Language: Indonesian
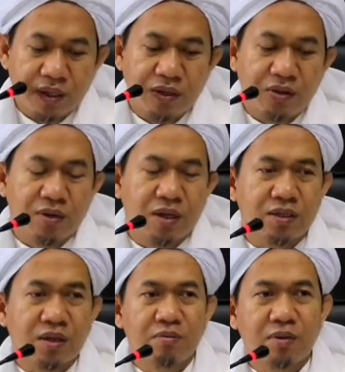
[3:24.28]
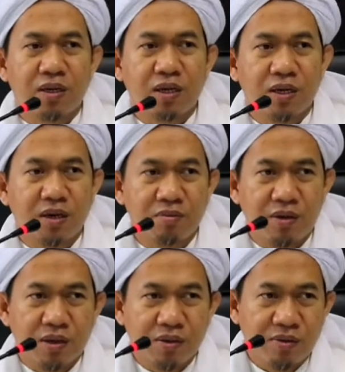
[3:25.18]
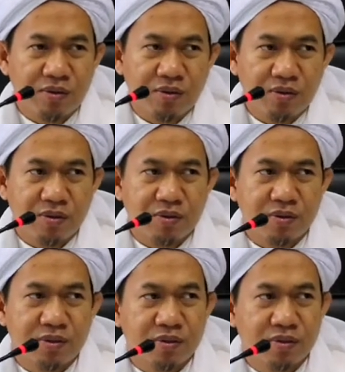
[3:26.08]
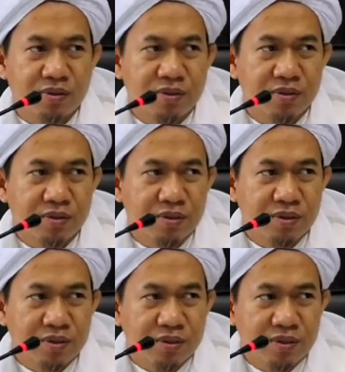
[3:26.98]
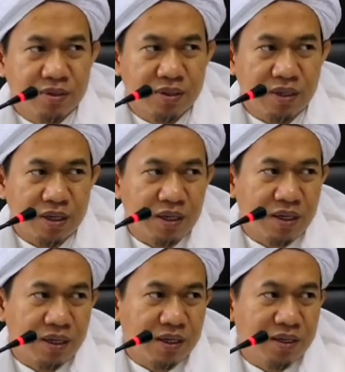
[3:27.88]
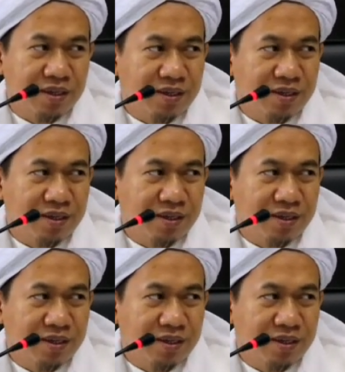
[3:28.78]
ada orang tampangnya nggak bagus jelek